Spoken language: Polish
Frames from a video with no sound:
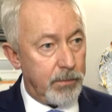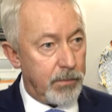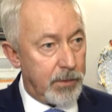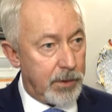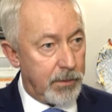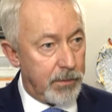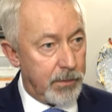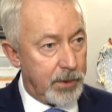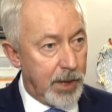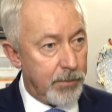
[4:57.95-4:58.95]
mm,
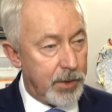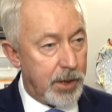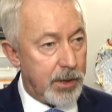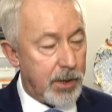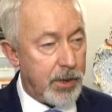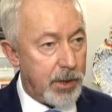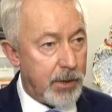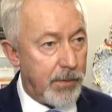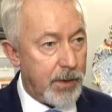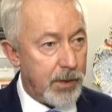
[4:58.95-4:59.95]
tam gdzie jest
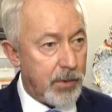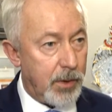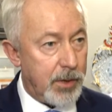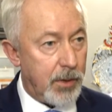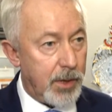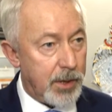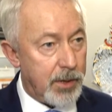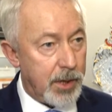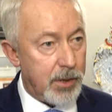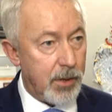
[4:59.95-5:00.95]
skrzyżowanie z ulicą
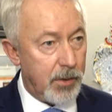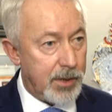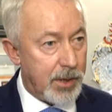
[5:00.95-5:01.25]
Nadrzeszczą i